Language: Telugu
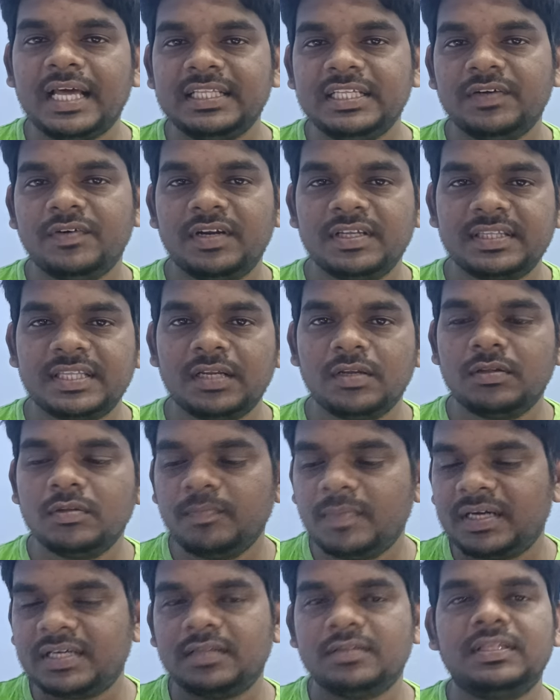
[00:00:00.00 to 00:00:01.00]
అది ఎవరికి
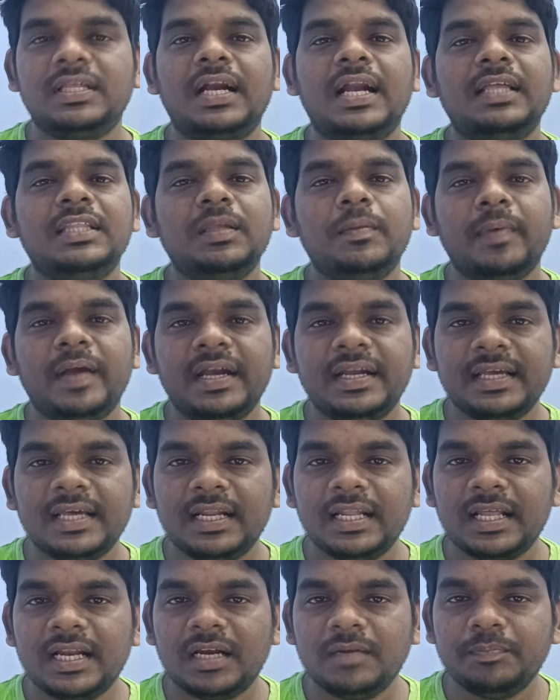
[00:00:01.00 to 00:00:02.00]
తెలియదు బట్ తనైతే బయటకు
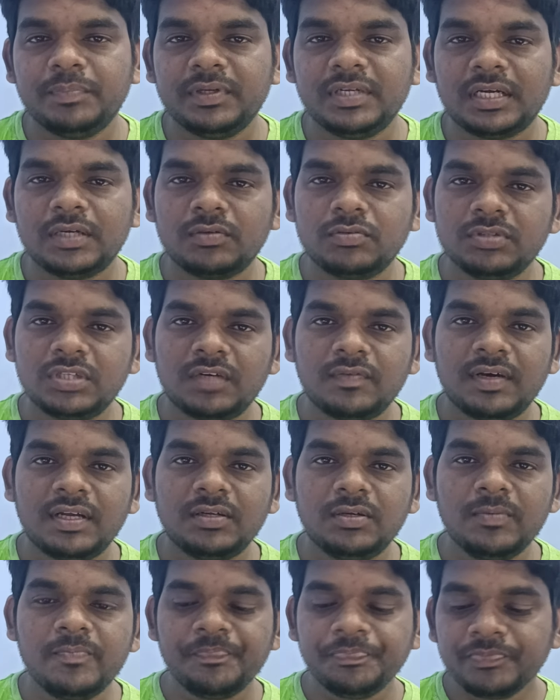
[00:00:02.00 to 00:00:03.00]
వెళ్ళాలని అనుకున్నారు
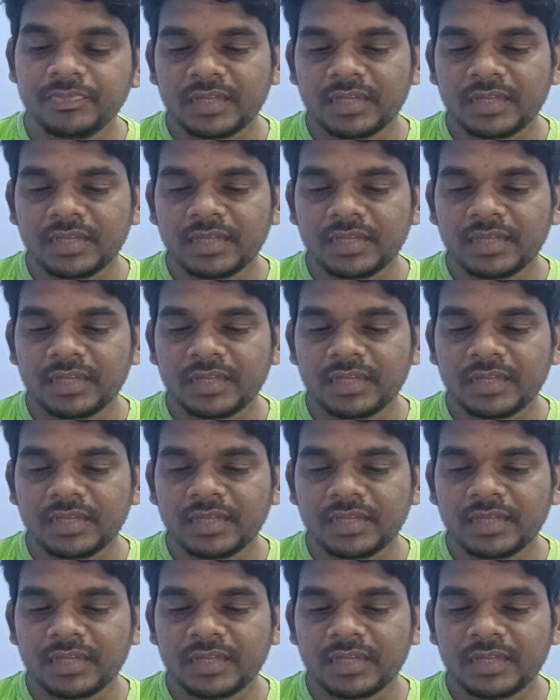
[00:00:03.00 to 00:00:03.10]
వాళ్ళు